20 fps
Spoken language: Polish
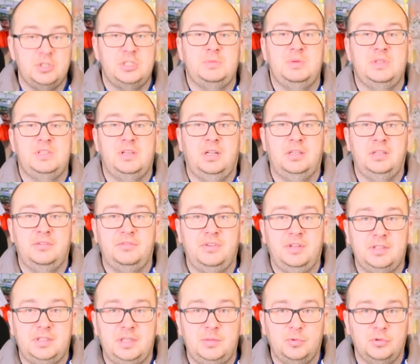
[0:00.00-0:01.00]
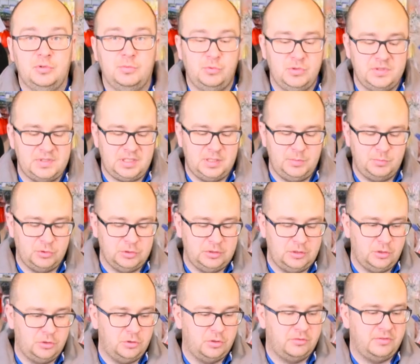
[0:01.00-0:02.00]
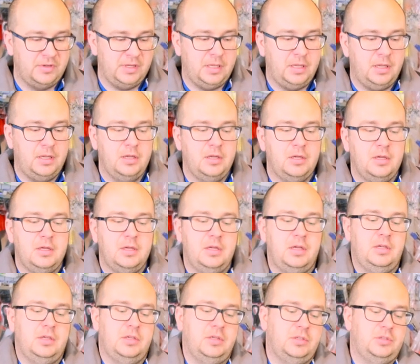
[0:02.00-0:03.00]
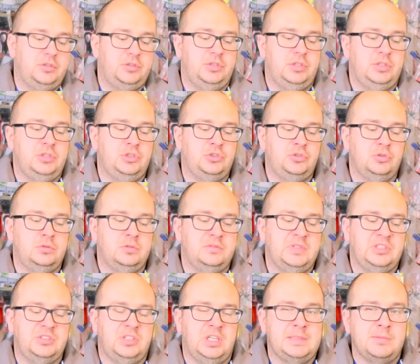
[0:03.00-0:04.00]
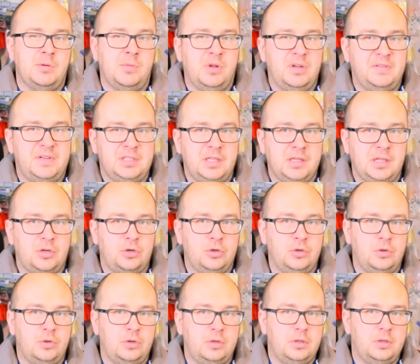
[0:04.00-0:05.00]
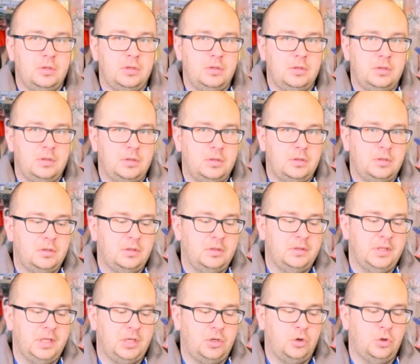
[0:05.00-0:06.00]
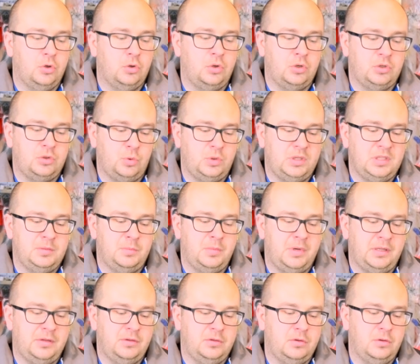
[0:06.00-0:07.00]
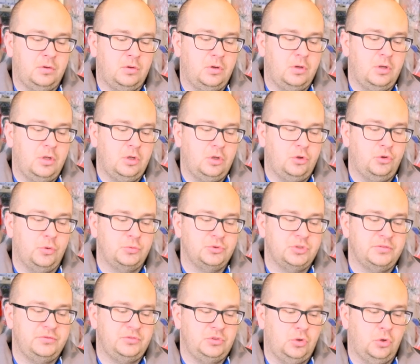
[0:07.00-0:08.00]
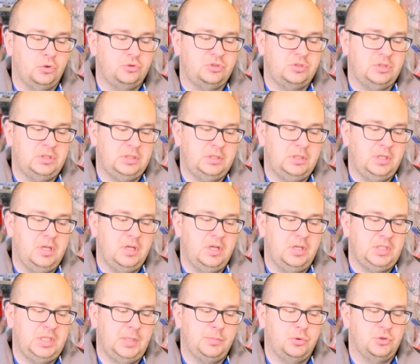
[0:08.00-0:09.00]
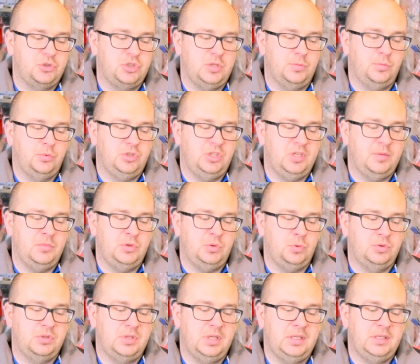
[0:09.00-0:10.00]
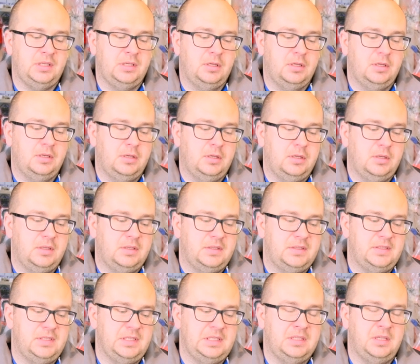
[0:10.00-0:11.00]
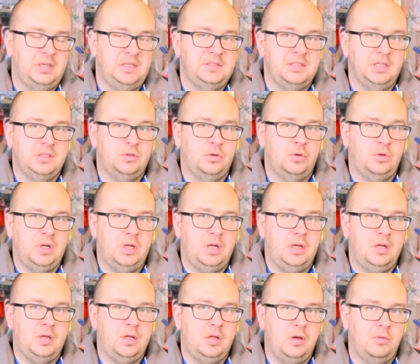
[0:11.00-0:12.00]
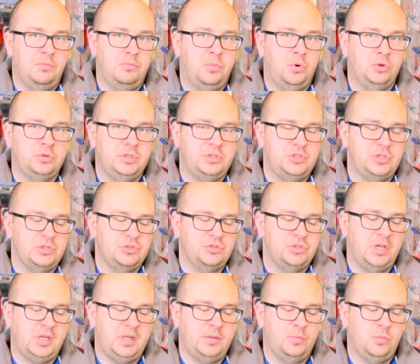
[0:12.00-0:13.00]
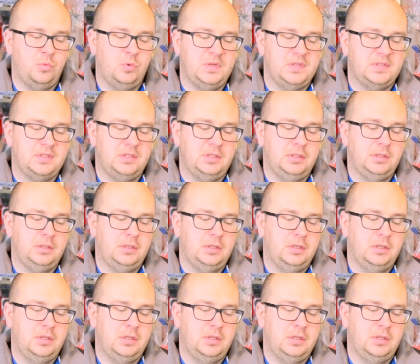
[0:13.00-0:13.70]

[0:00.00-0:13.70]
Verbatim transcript: też specjalne wędki podbłyski podlodowe, czyli szczytóweczka jest pomalowana na kolor, na kolor, który jest bardzo dobrze widoczne. Nie potrzebujemy tutaj sygnalizatora pod ciężarem błyski.